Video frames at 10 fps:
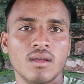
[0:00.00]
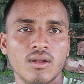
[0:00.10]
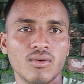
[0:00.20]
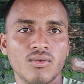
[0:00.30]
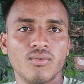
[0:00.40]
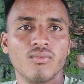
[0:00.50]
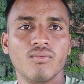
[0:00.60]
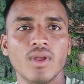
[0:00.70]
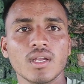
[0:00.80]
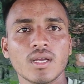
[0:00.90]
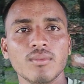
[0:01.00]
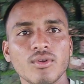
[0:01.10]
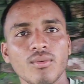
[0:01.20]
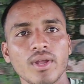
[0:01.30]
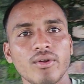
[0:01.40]
हेलो वेलकम
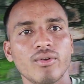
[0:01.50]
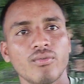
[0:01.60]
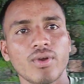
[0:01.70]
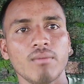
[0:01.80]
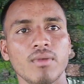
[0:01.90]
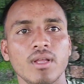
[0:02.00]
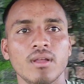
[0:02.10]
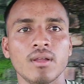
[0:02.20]
टू माय यूट्यूब फैमिली